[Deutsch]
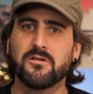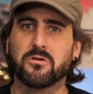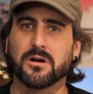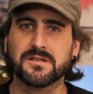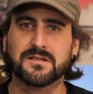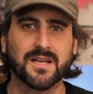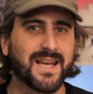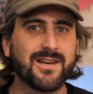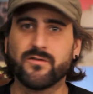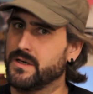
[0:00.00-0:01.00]
Du konntest
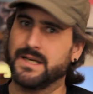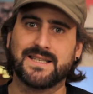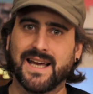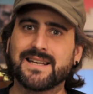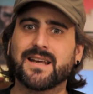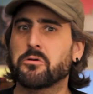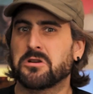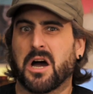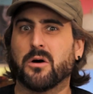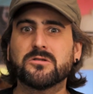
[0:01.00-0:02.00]
Individualität
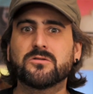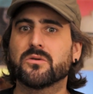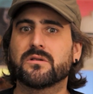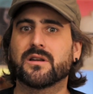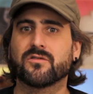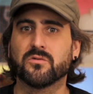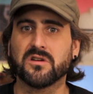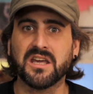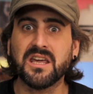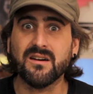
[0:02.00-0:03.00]
dadurch ausdrücken, dass du
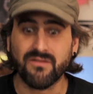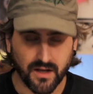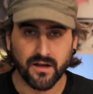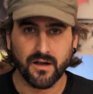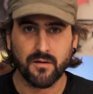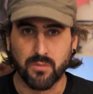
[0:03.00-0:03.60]
Geek warst.